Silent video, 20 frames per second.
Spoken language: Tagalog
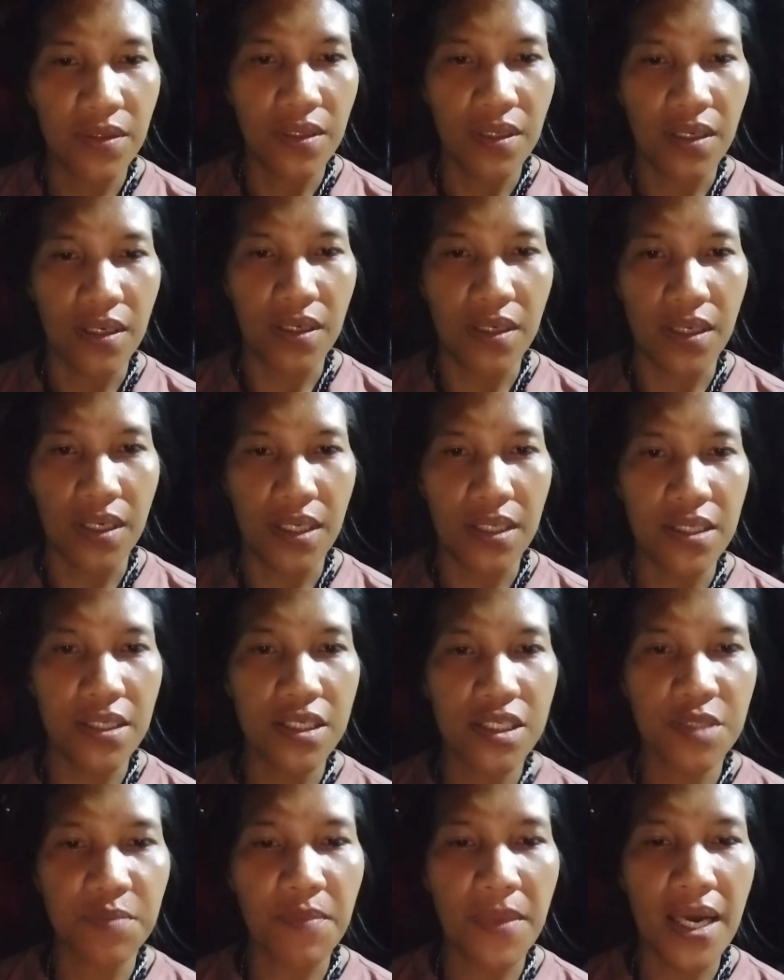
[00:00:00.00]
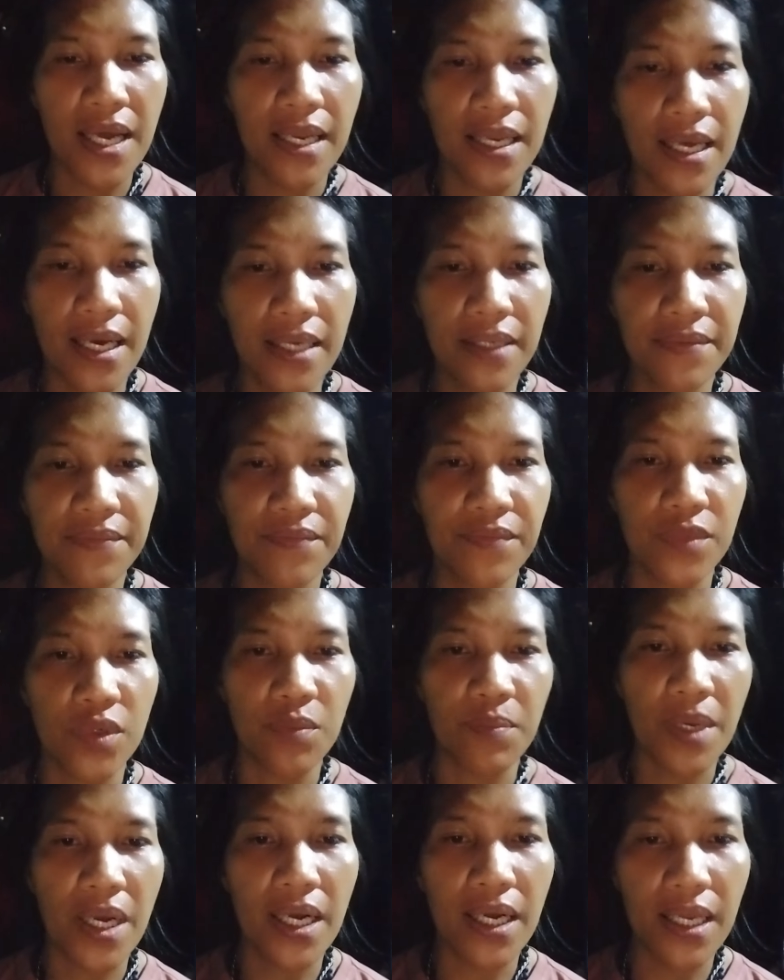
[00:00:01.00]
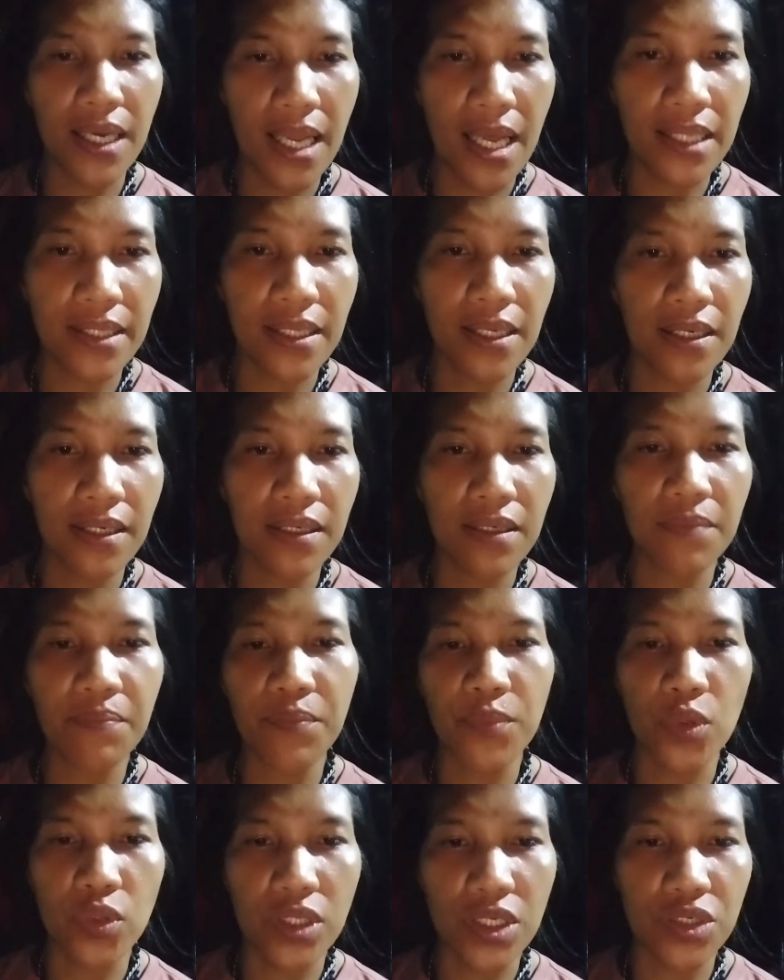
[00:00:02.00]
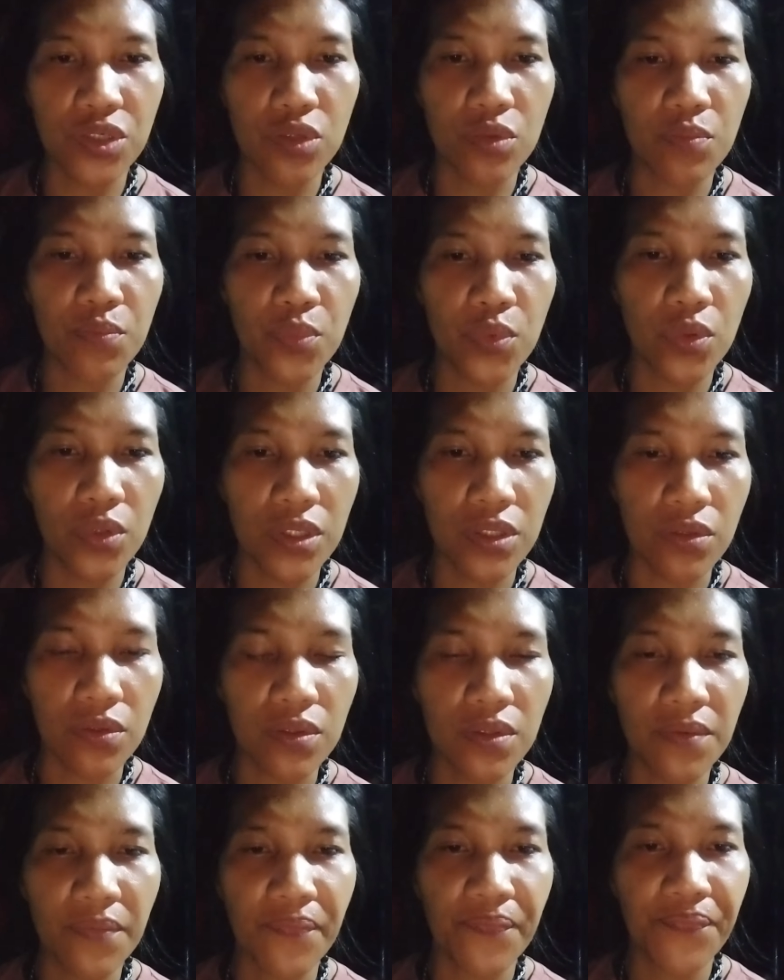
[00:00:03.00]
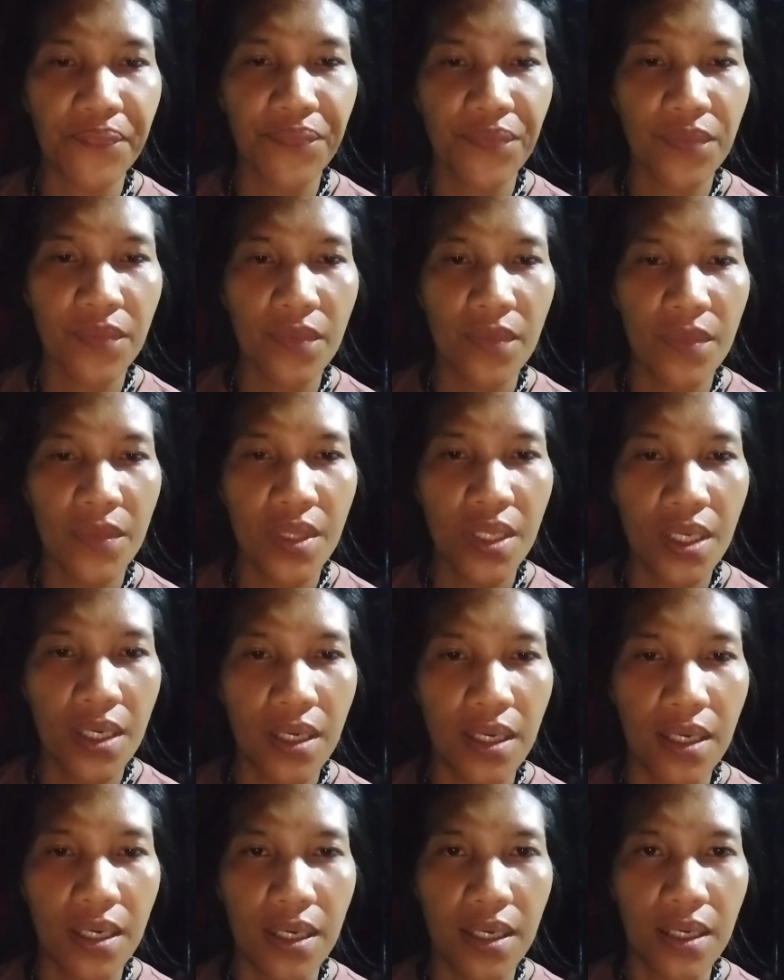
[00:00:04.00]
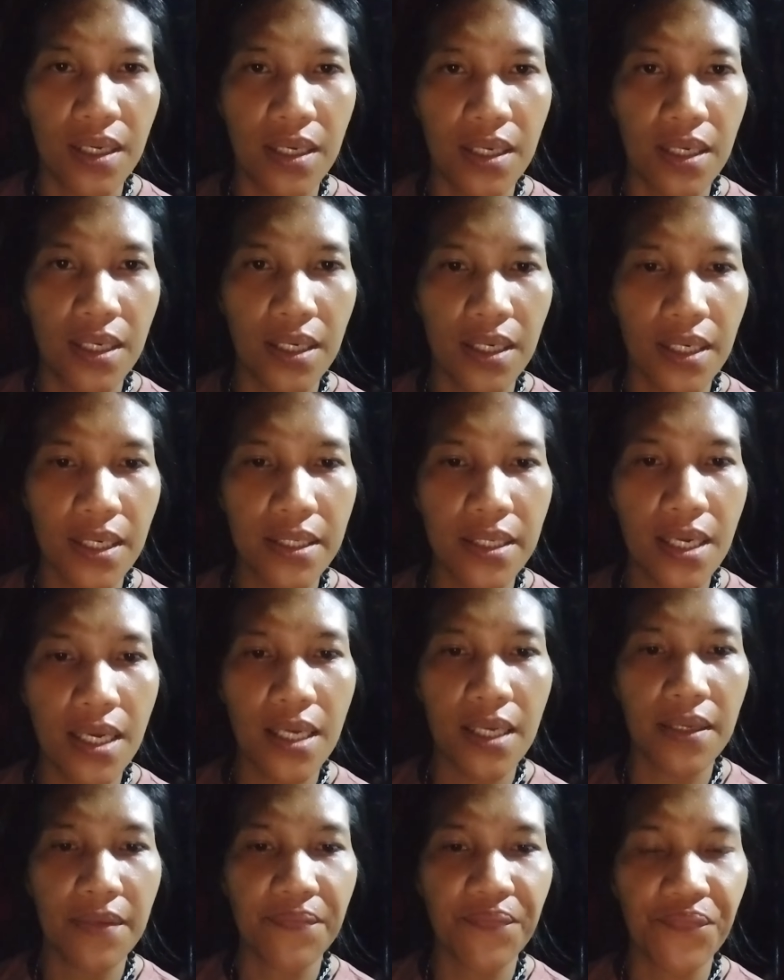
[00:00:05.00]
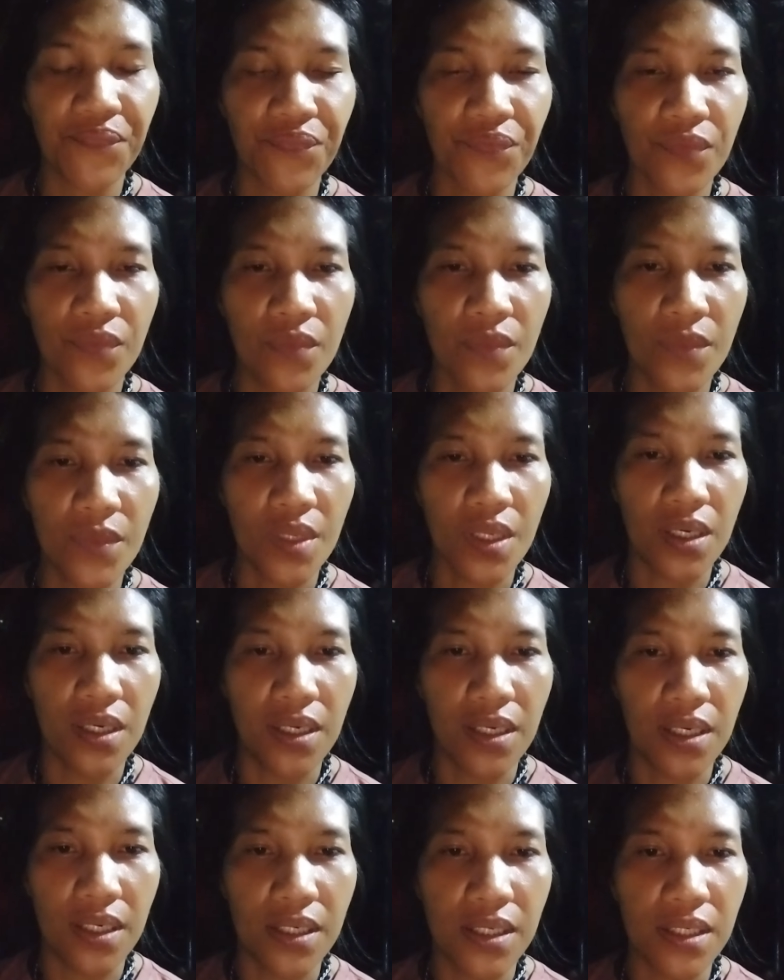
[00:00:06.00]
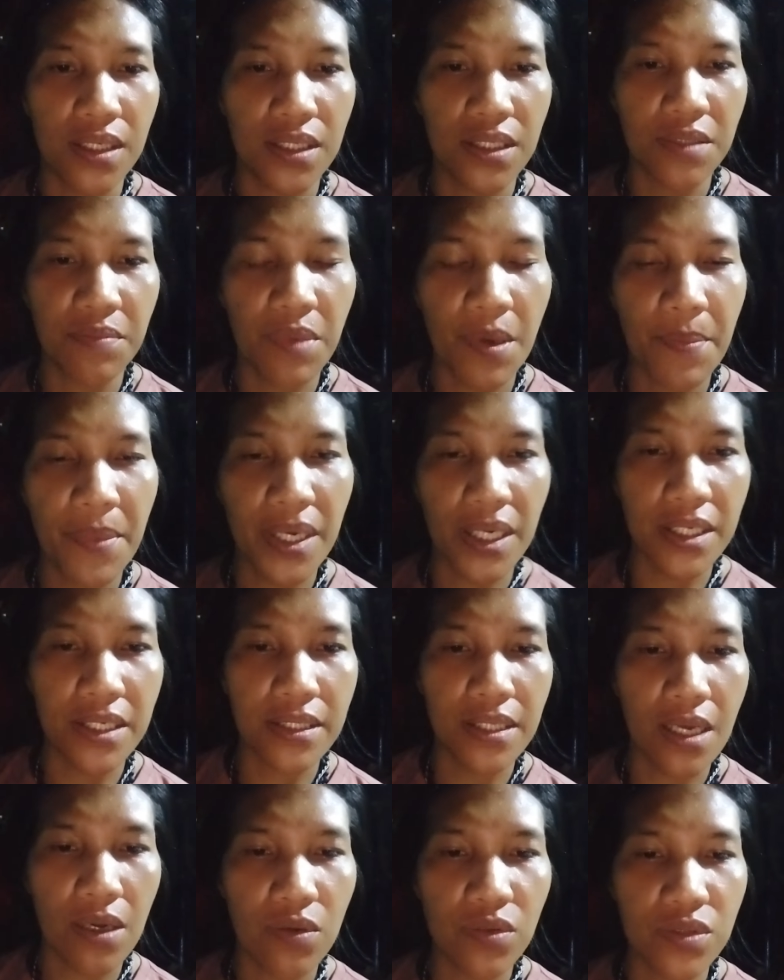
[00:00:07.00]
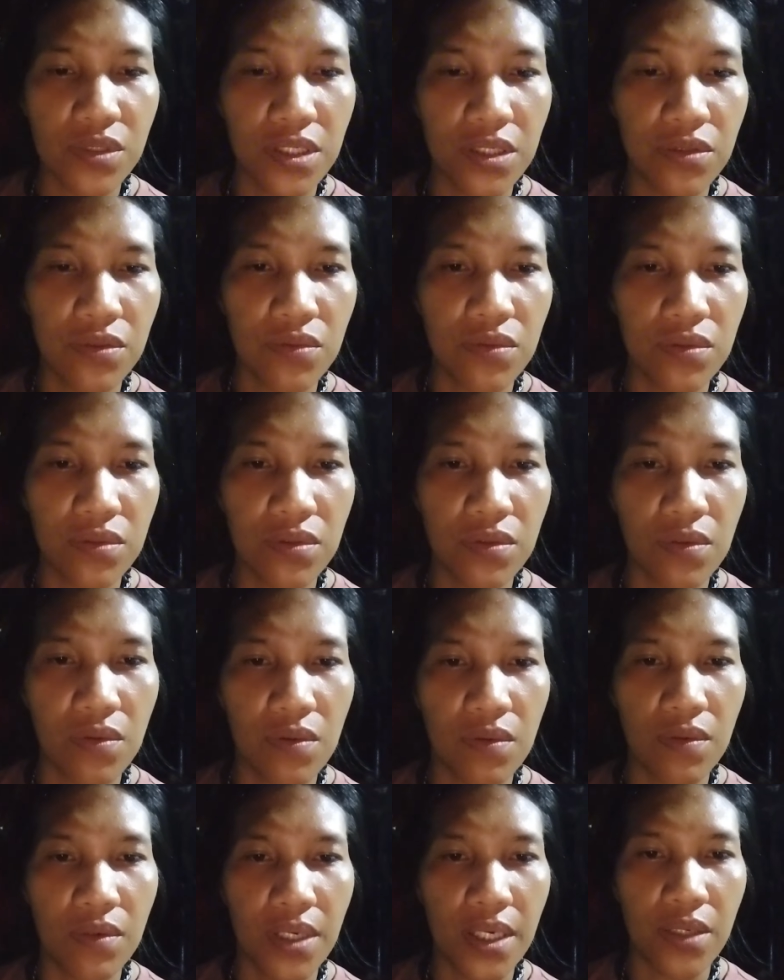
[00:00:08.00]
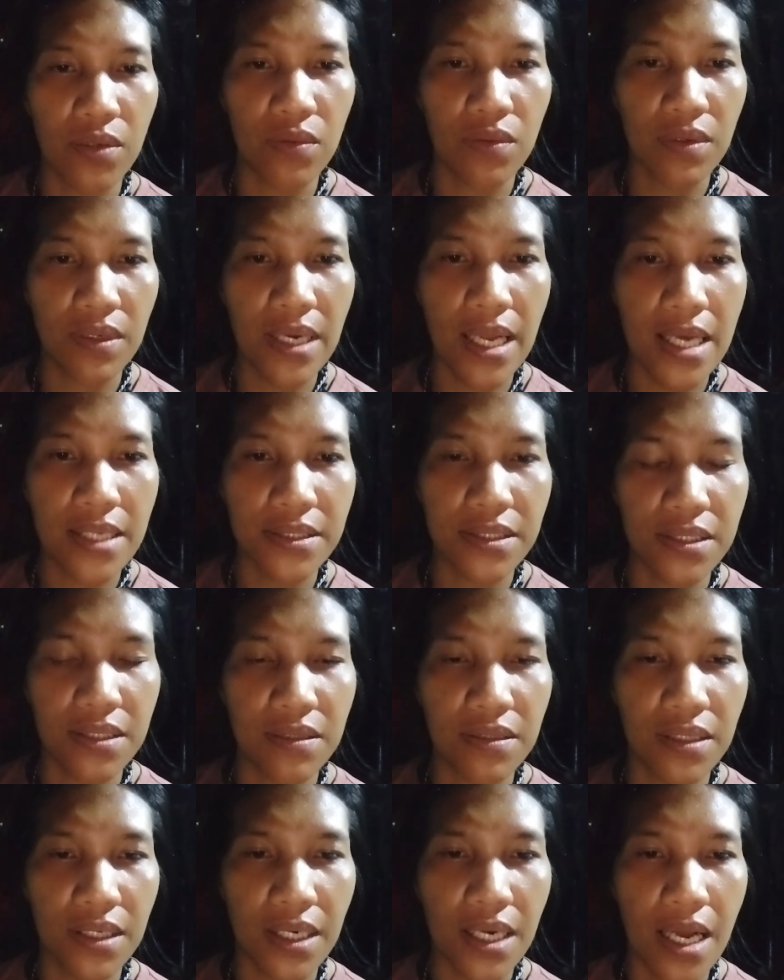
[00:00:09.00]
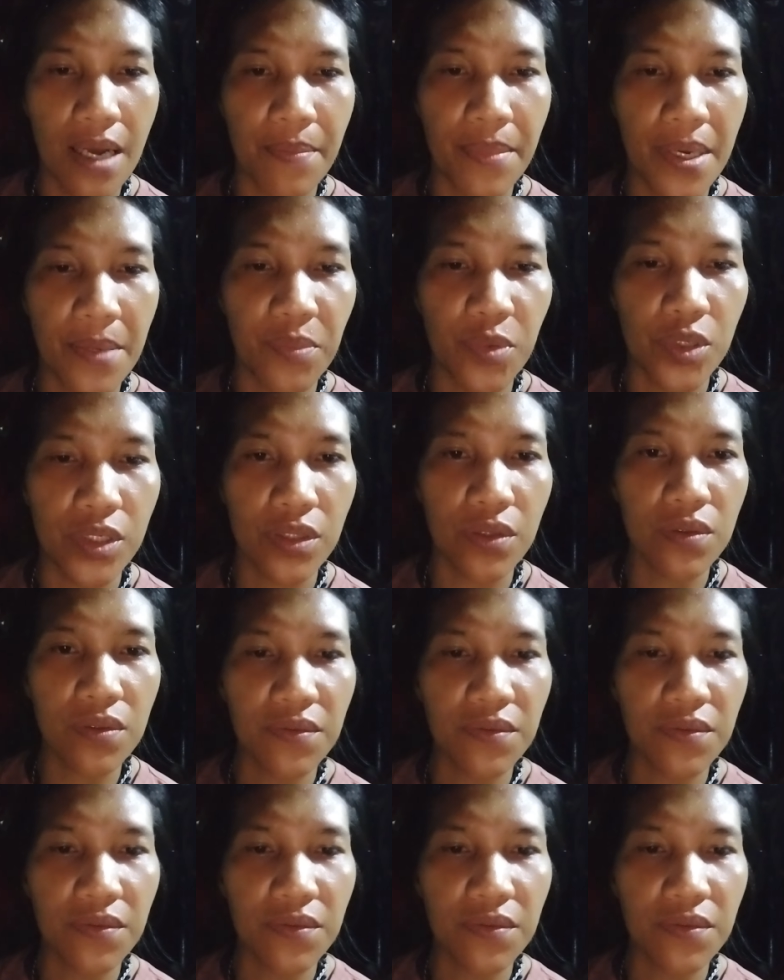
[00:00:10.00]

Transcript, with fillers: uh, lihis bala o pangkalatang proteksyon po ito uh, kaya uh, ipapakita ko sa inyo kung anong klaseng grapa po ito